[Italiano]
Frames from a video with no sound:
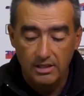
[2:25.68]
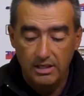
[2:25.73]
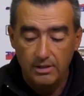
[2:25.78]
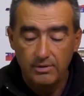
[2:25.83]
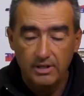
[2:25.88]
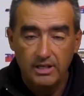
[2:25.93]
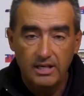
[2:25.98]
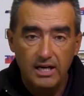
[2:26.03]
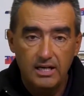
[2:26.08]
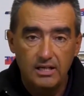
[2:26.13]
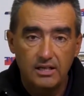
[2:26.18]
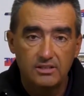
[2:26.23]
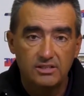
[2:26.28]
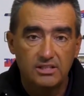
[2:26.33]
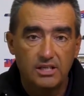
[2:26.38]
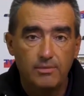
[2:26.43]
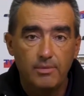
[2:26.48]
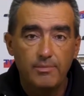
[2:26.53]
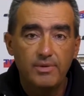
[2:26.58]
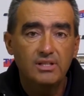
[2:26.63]
che è una canna
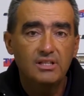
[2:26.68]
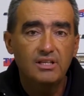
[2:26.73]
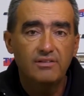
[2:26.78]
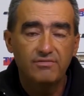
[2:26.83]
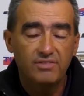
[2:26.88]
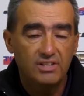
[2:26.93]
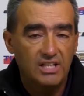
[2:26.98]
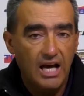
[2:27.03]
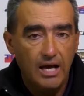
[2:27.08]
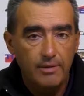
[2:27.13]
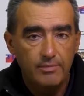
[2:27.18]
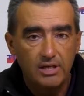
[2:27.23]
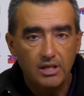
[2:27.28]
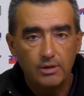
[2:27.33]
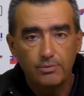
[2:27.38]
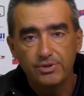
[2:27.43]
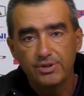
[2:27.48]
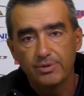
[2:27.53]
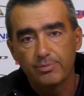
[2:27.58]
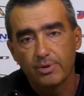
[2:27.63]
estremamente affidabile,
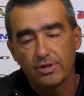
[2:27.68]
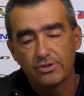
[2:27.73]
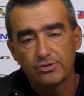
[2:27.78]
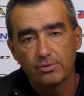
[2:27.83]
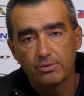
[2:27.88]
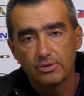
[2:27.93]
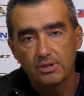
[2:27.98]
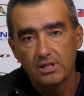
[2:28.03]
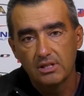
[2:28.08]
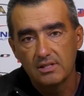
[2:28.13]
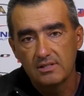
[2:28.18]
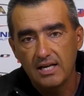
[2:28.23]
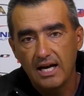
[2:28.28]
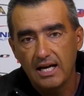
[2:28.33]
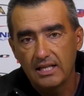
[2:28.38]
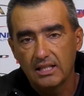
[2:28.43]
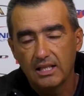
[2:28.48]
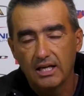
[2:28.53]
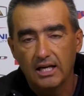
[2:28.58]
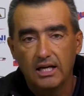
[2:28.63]
quindi può essere
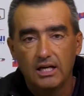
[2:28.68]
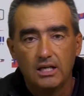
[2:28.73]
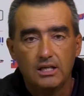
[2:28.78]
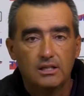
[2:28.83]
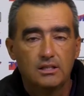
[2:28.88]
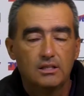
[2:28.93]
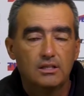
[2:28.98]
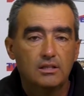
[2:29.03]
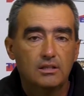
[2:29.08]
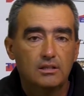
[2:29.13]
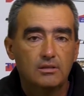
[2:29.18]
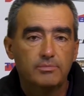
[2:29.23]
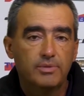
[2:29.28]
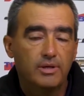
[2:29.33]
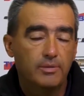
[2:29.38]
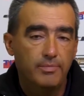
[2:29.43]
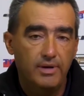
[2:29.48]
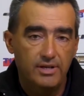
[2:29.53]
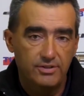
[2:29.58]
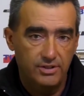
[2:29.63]
utilizzata eh,
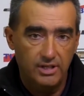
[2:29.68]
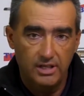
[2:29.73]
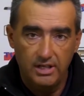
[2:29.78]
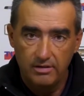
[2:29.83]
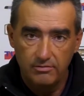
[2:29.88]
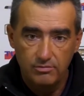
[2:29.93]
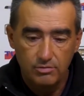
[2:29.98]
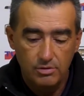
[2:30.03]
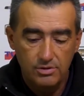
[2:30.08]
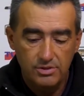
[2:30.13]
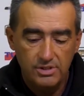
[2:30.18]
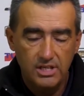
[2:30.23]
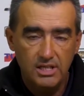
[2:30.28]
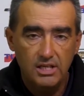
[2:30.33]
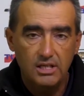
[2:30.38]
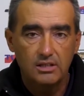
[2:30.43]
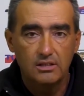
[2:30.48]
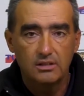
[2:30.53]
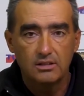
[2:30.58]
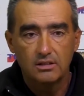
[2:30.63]
per pesche
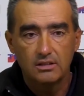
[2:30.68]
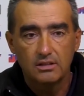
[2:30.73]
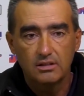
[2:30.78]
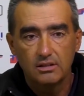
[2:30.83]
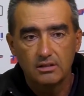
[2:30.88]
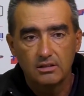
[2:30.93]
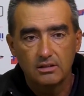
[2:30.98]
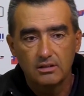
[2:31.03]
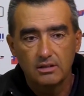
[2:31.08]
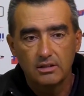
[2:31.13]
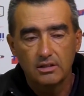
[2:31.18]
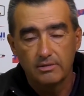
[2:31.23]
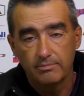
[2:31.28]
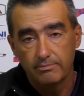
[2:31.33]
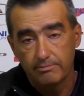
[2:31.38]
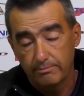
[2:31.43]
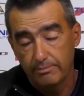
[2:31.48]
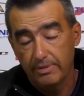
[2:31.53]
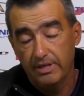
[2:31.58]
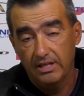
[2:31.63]
gravose eh, e
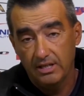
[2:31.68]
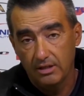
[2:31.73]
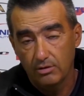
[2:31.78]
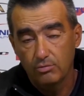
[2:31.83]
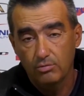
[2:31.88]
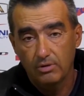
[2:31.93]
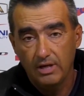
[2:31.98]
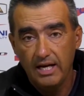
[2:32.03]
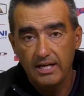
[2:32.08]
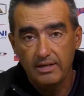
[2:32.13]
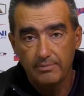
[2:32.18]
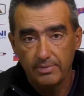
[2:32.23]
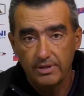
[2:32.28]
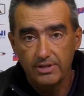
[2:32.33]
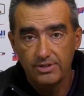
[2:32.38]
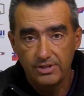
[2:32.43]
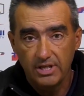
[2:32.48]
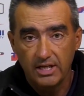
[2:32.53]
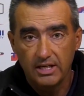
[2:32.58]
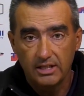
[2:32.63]
per catturare
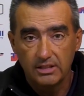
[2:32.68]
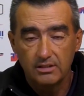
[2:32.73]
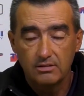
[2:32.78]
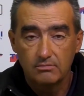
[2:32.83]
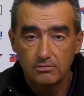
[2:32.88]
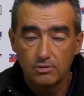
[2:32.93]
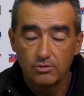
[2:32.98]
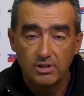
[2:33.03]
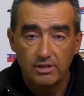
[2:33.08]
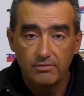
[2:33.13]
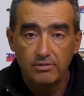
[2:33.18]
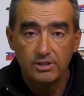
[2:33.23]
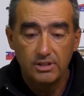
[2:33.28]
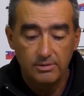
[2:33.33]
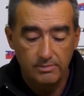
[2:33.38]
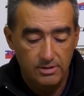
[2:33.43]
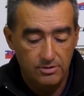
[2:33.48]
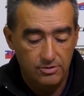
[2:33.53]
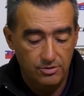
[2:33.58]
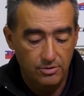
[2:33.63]
pesci anche di notevoli
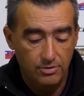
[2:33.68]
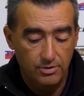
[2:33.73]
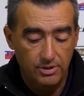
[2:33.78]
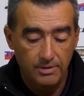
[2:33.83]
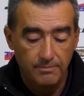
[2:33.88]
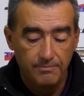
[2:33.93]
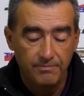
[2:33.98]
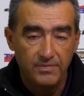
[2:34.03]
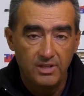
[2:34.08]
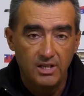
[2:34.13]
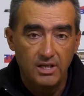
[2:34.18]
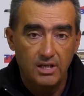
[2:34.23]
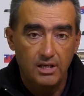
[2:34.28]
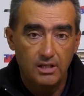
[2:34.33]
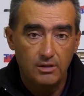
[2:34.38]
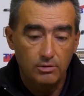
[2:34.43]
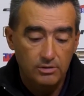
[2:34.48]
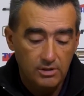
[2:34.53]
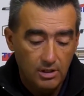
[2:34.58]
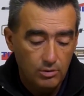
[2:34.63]
dimensioni
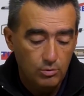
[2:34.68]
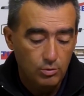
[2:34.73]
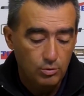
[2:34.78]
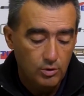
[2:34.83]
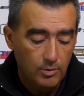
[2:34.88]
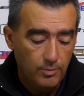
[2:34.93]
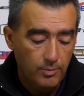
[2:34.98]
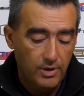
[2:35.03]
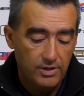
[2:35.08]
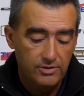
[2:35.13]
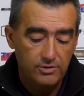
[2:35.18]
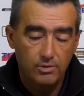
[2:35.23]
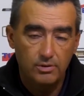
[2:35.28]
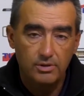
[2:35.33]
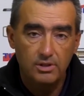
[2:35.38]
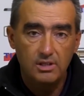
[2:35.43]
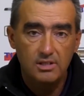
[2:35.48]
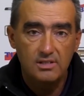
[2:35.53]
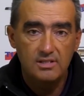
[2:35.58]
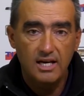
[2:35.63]
ed oltretutto può essere
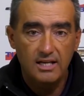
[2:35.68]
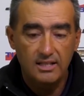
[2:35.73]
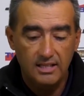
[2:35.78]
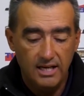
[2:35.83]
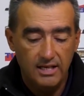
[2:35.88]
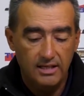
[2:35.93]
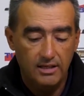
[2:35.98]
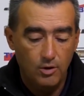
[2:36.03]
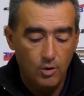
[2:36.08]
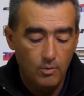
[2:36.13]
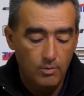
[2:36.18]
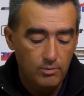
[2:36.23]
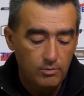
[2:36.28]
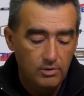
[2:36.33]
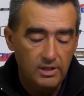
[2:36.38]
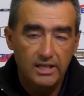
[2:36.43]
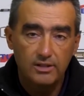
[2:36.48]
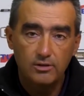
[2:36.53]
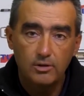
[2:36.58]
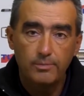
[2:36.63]
utilizzata anche come
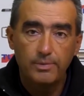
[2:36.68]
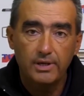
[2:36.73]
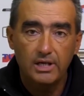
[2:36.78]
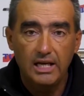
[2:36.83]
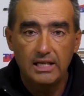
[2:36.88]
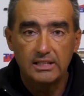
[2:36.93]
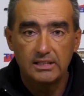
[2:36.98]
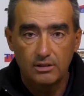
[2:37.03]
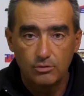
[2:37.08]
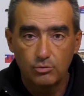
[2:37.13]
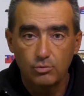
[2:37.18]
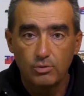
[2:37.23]
muletto per le altre